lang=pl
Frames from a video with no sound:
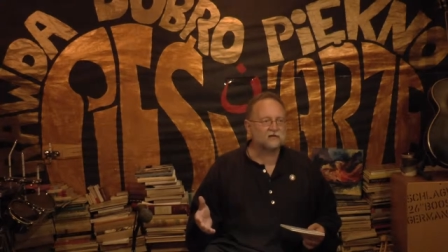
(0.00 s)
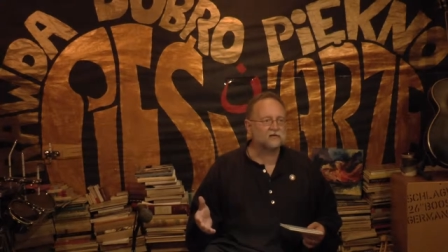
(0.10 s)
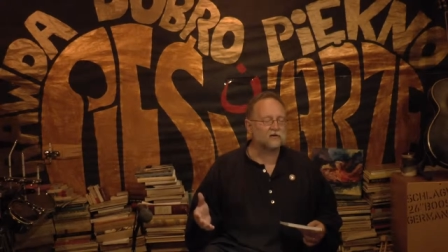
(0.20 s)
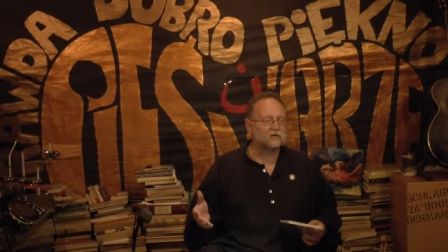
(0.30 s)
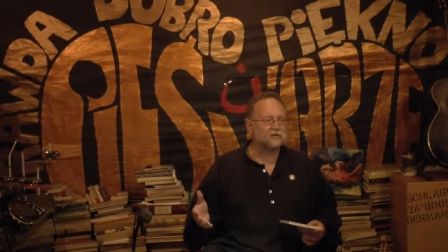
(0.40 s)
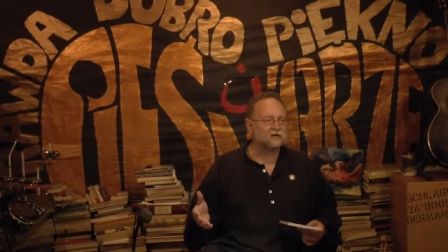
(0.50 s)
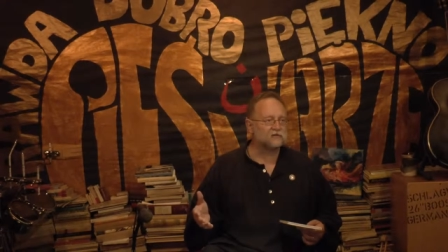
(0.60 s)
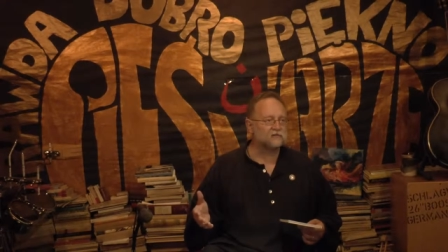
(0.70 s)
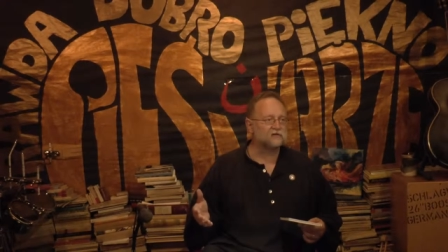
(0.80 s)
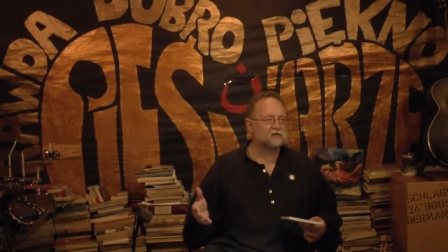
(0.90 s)
to to obrzeże
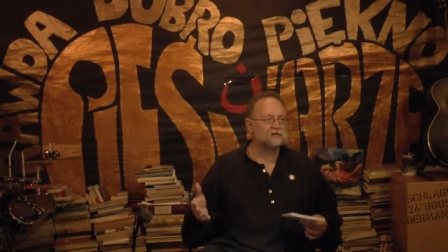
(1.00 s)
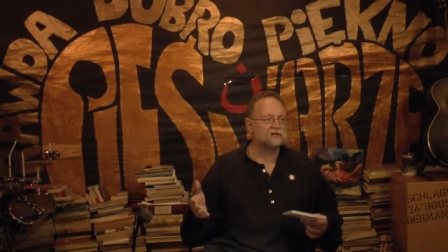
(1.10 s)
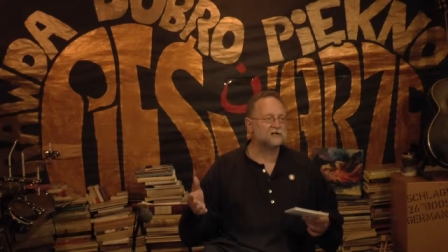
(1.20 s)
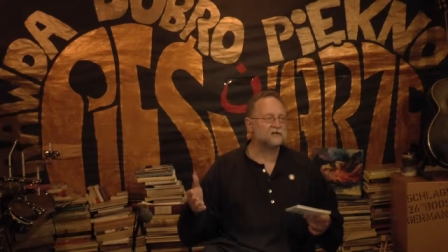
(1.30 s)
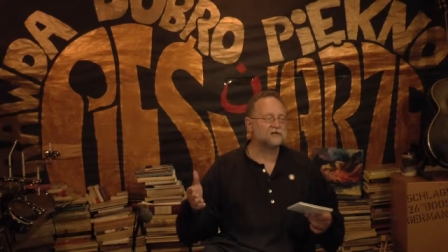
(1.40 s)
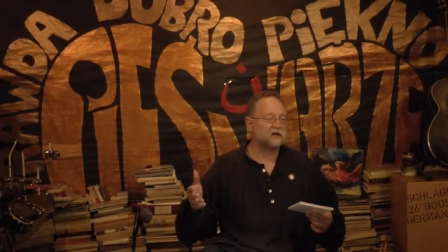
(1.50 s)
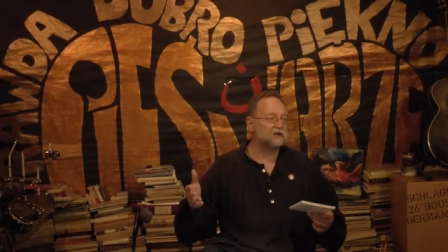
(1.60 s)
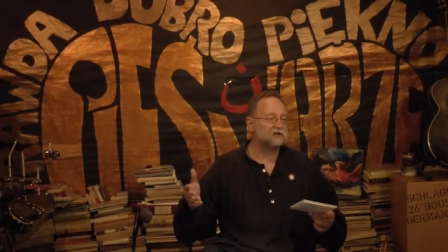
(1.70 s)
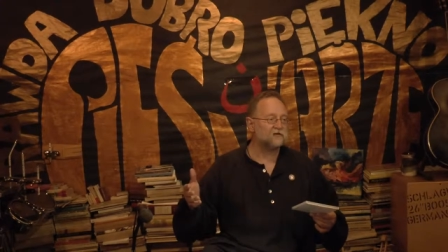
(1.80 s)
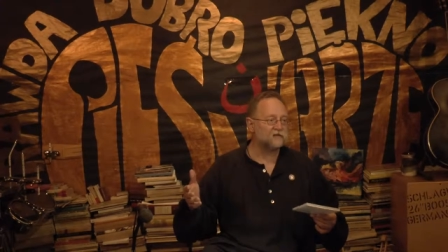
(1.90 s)
również dzieje,
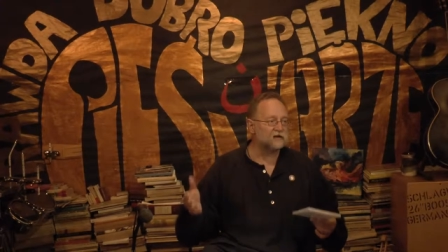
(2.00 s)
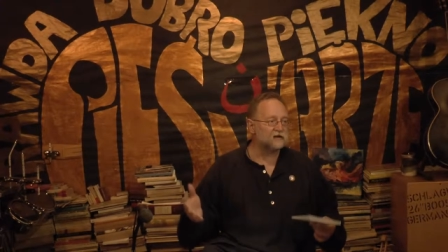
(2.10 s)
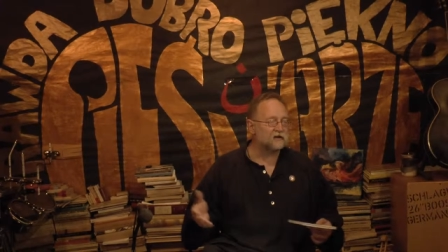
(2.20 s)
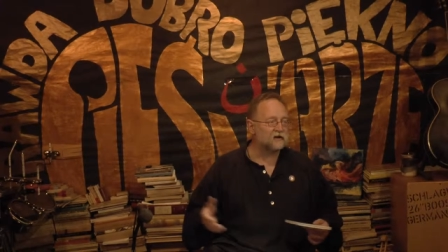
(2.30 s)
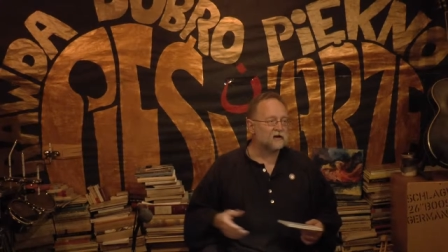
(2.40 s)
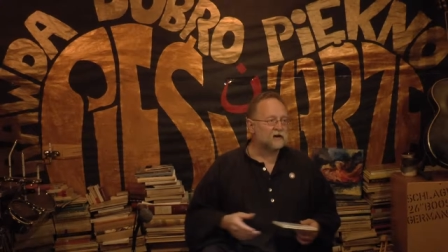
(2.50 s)
staje się wielkie.